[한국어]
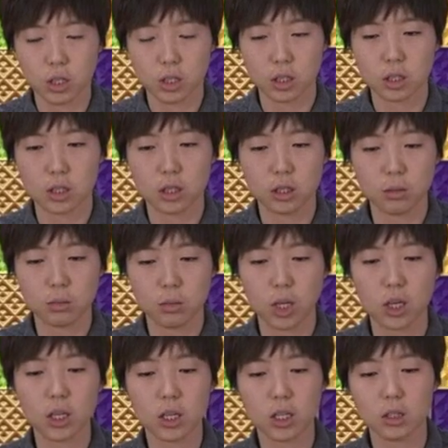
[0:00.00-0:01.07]
지금
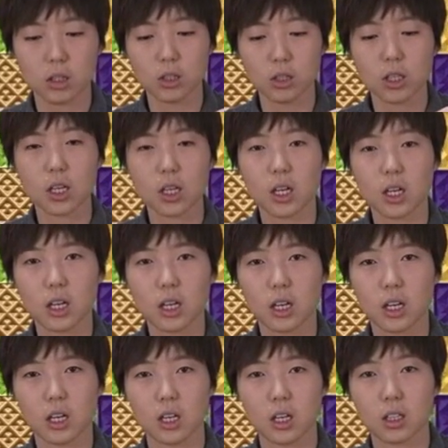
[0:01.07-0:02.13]
되게
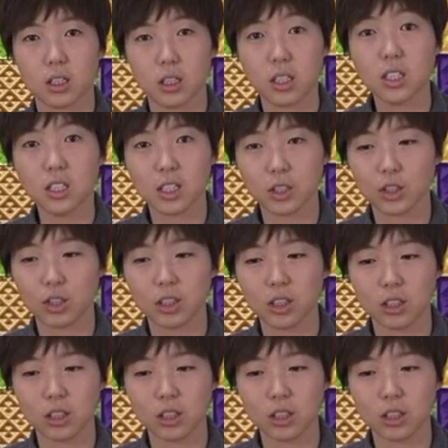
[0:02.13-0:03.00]
쉽게 진짜 쉽게